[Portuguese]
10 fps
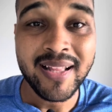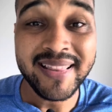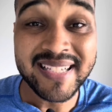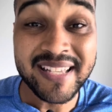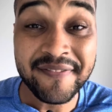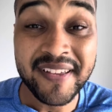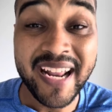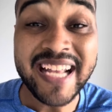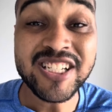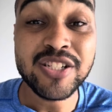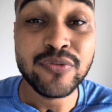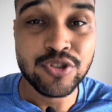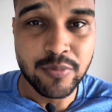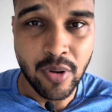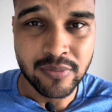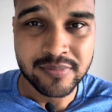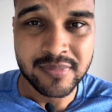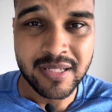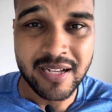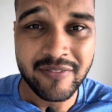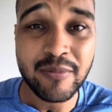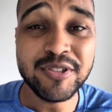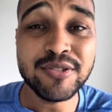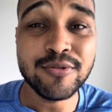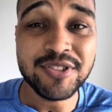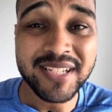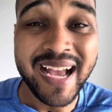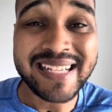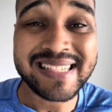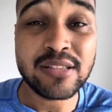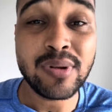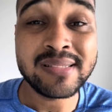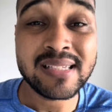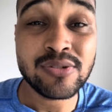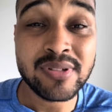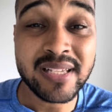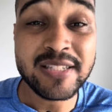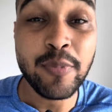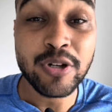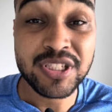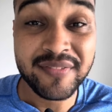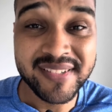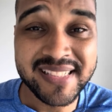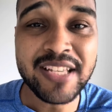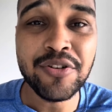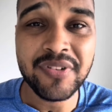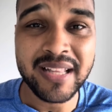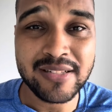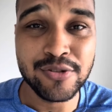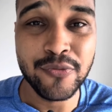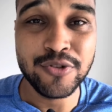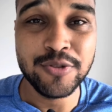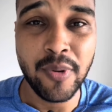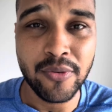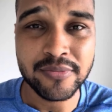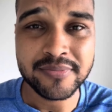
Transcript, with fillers: terça-feira é dia de futebol. Vamos discutir as atualizações esportivas e novidades do futebol.